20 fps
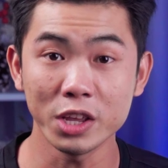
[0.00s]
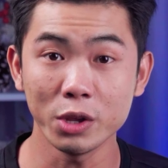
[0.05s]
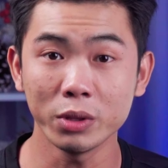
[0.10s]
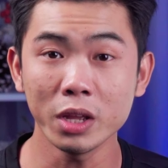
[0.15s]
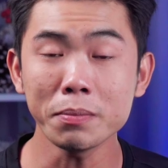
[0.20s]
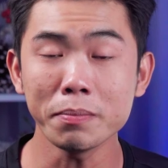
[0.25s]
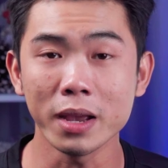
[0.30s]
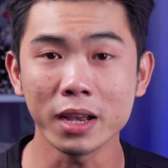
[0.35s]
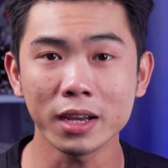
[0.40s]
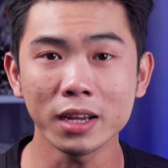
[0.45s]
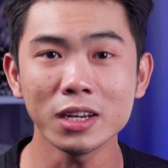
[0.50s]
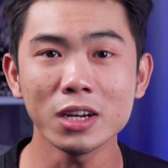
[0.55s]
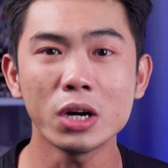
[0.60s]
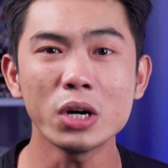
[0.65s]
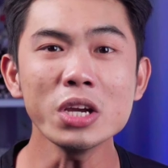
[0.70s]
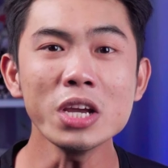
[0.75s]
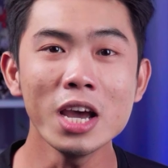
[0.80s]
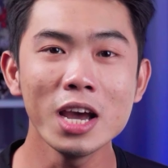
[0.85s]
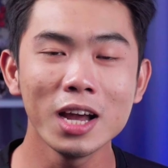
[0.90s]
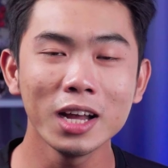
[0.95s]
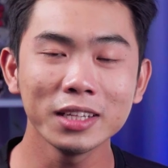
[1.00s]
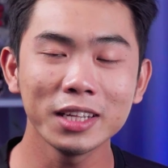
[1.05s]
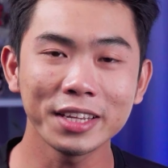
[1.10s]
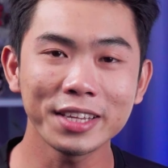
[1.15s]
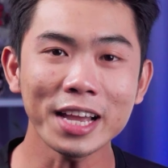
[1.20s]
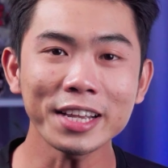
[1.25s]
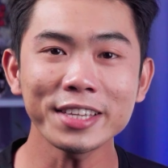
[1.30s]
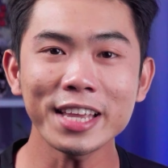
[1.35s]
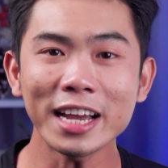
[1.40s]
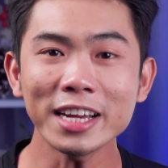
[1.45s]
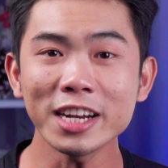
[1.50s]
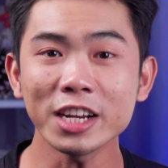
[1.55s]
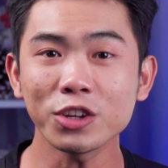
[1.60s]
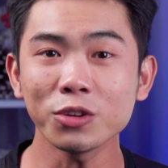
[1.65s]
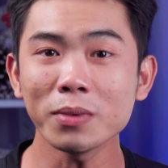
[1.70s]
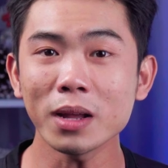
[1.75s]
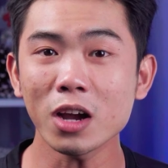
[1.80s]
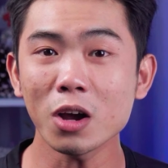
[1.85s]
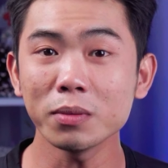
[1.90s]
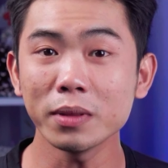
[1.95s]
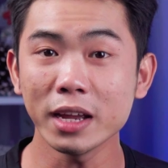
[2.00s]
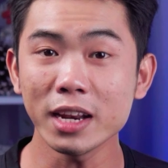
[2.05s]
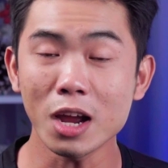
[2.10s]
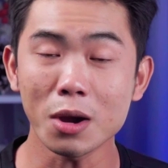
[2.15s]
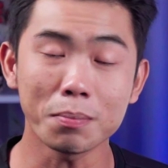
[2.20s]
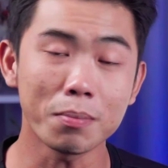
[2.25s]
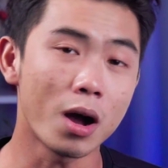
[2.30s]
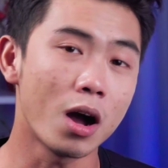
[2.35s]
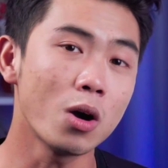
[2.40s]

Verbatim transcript: và nhiều thiết bị kết nối thì chắc chắn là chúng ta không thể nào